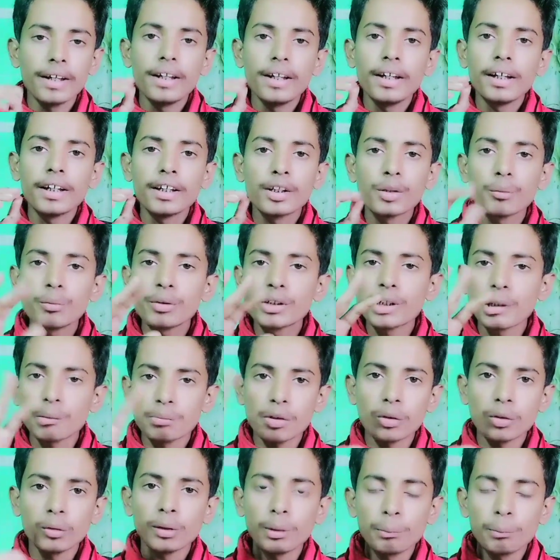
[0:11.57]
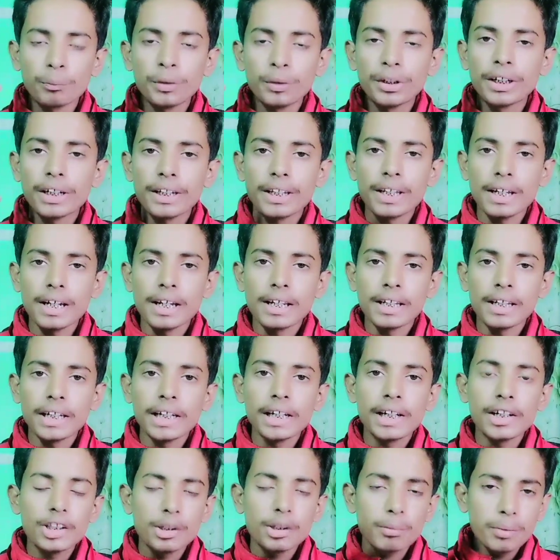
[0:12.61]
किसी भी चैप्टर को कंप्लीट करने के लिए
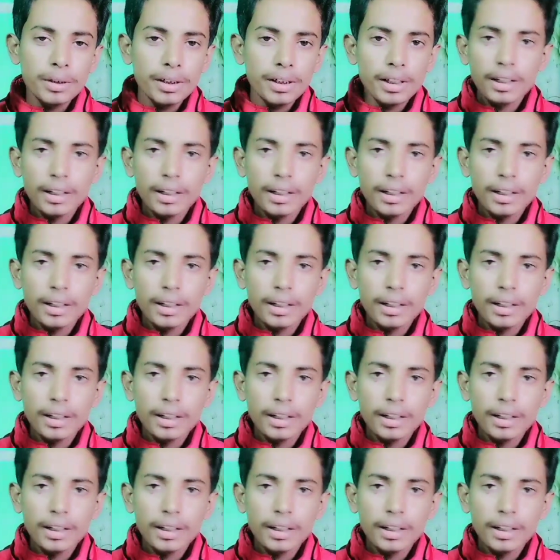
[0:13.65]
किसी भी